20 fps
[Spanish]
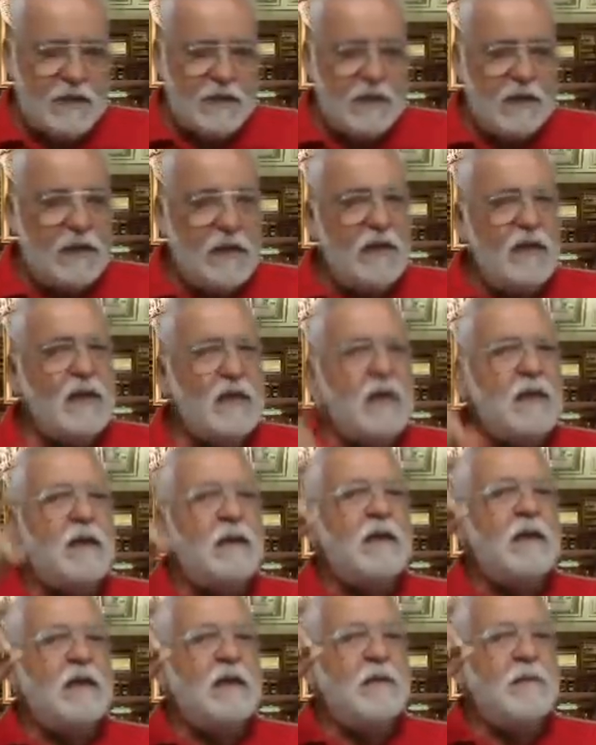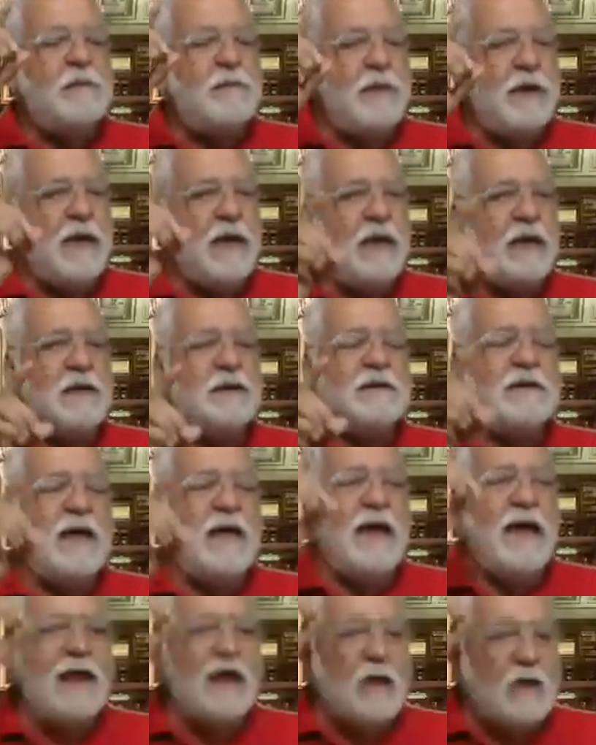Y pie
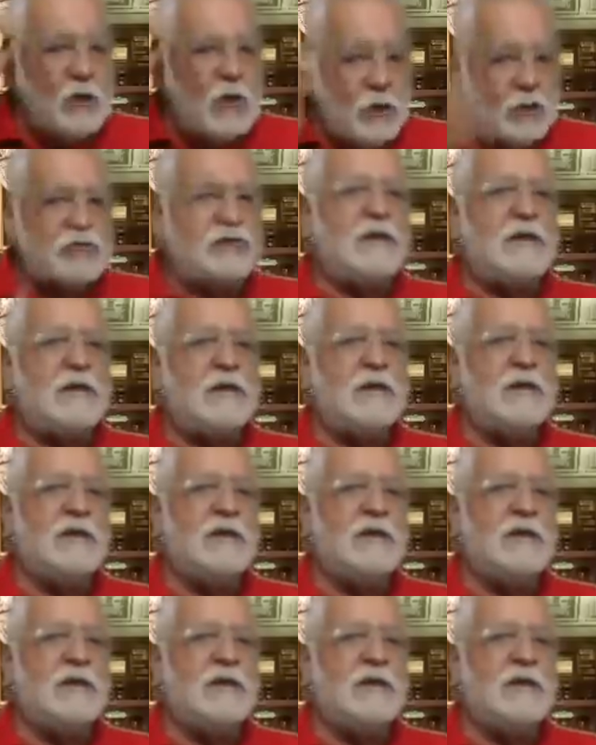en lucha.